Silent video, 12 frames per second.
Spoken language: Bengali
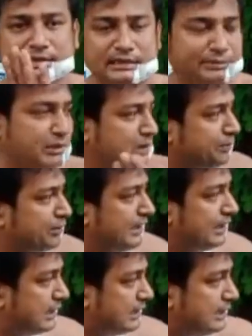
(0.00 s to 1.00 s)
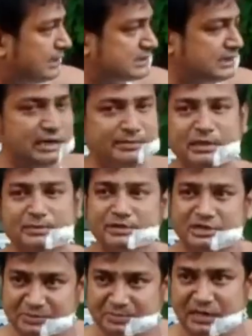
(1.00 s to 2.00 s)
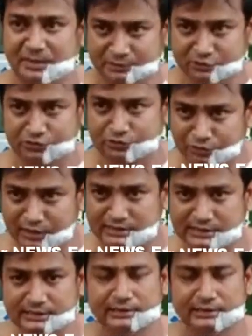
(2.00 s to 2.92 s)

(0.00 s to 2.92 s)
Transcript: দেওয়ার পরে এখানে এসে আমি আমার ট্রিটমেন্ট আপাতত করেছি